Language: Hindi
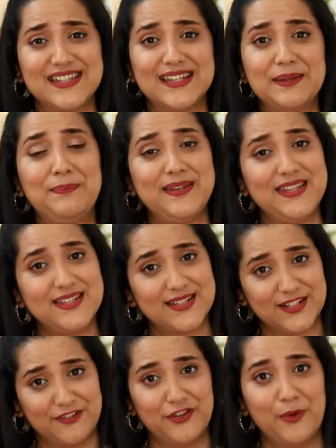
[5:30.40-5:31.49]
थिंग प्लीज़
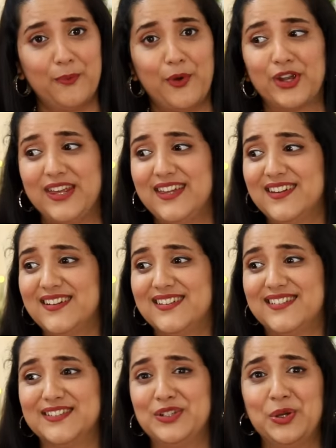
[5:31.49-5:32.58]
लव योर बॉडी
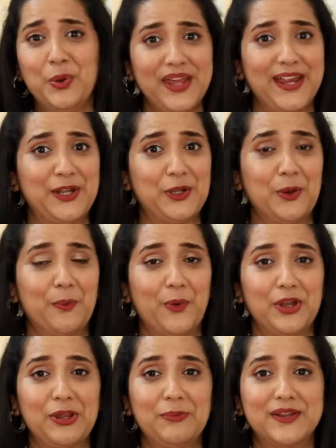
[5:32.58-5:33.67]
डोंट हेट योर
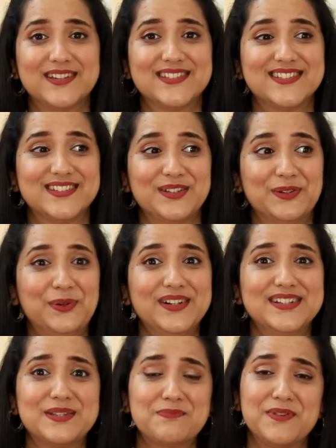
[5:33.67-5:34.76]
बॉडी बिकॉज यू नो
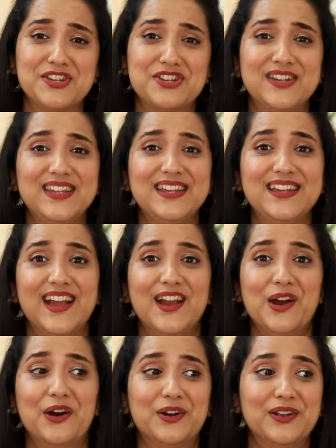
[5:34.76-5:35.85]

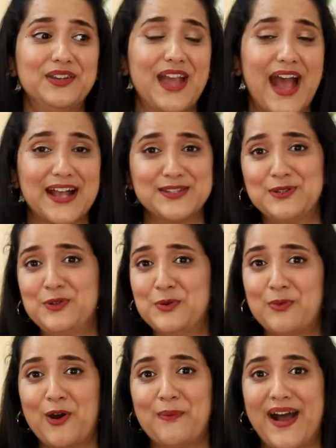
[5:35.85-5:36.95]
uh, uh एज अ न्यू
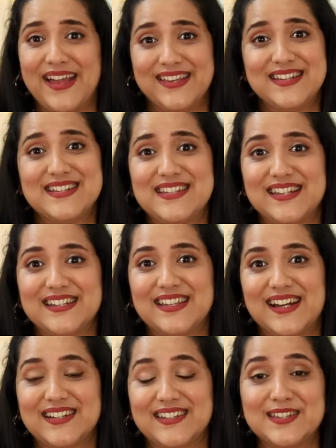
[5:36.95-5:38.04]
मॉम आई कैन से
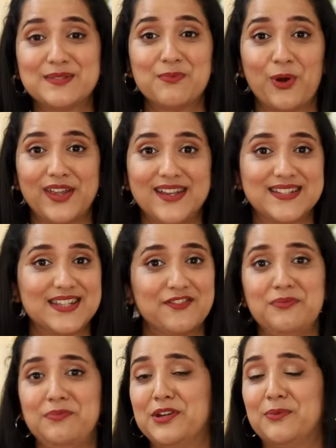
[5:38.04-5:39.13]
दैट दिस बॉडी हैज़
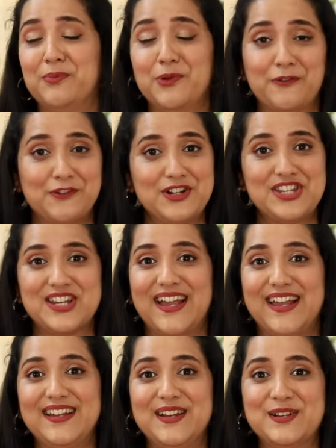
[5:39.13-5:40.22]
गिवन मी अ ब्यूटिफुल
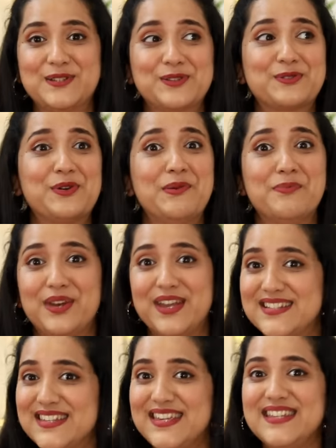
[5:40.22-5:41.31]
चाइल्ड सो इसको
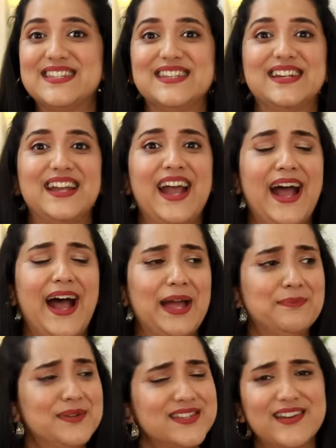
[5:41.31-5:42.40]
एम्ब्रेस कीजिए
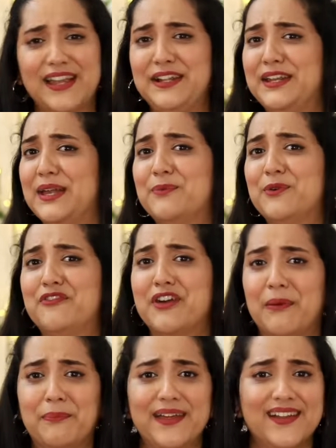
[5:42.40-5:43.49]
एंड बस राइट टाइप ऑफ
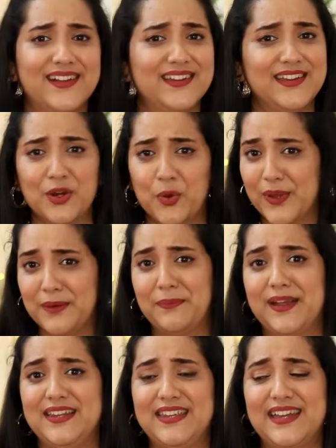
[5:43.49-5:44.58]
कपड़े एंड इनोवेयर
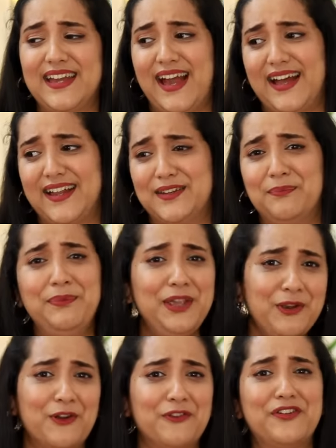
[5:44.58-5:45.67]
पहनिए एंड बी
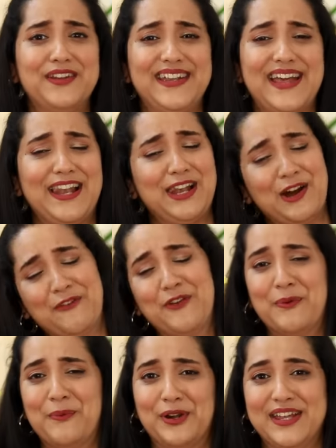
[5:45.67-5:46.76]
कॉन्फिडेंट एंड लव
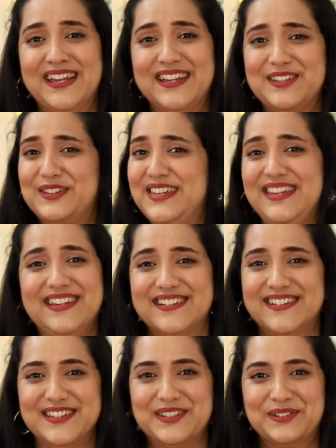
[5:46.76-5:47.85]
योर बॉडी क्योंकि
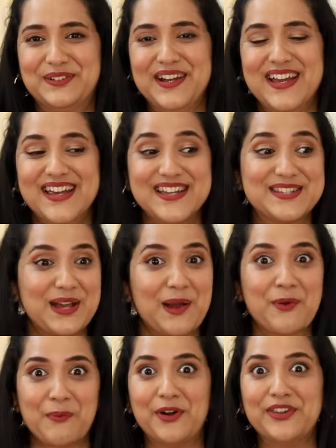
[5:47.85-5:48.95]
यू नो इसने
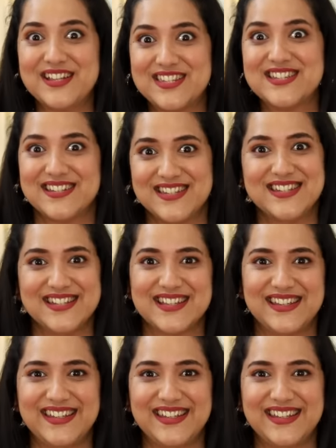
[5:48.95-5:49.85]
आपको बहुत अच्छी अच्छी चीज़ें